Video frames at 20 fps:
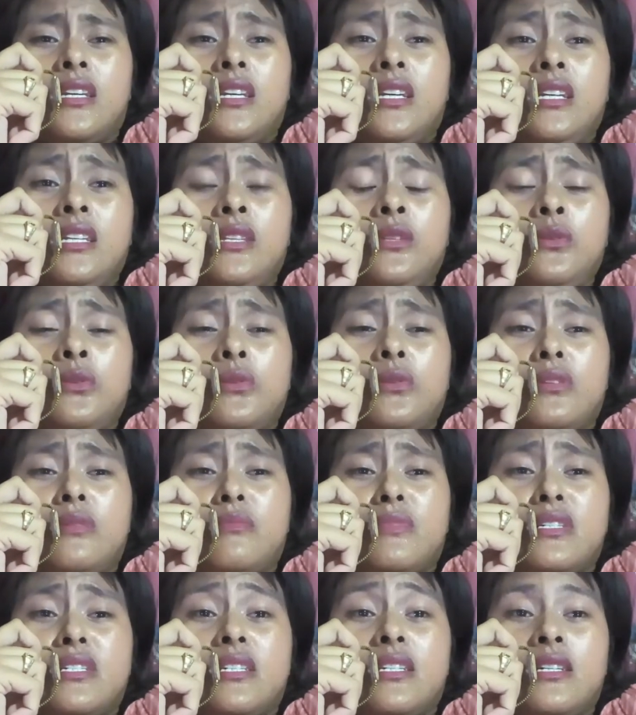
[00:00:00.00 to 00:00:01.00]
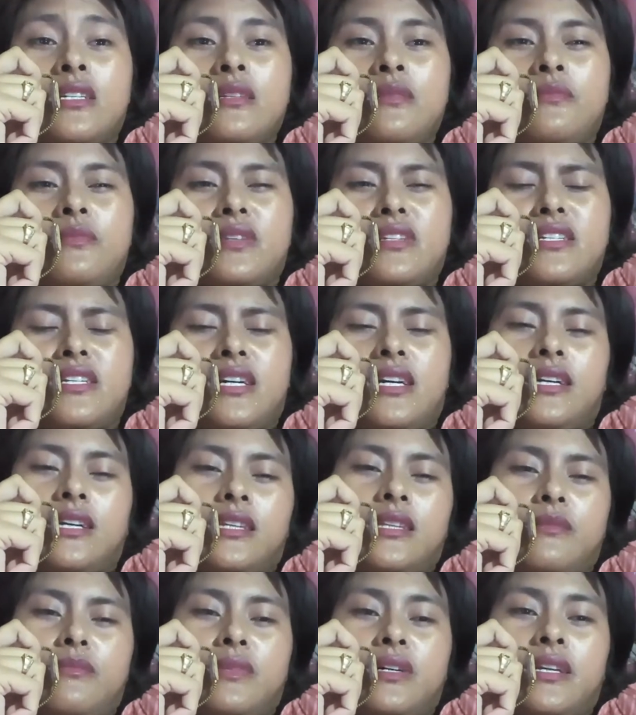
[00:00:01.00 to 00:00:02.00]
itu sudah menjadi
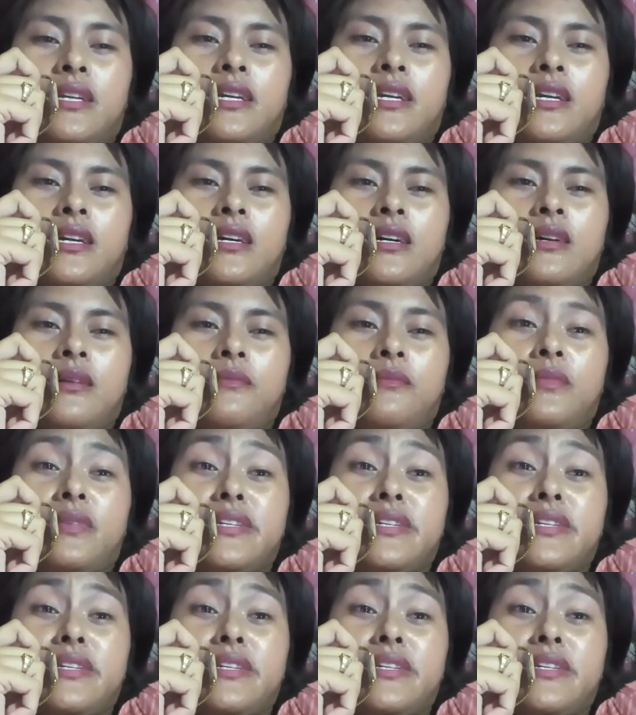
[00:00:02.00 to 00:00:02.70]
penyakit mereka,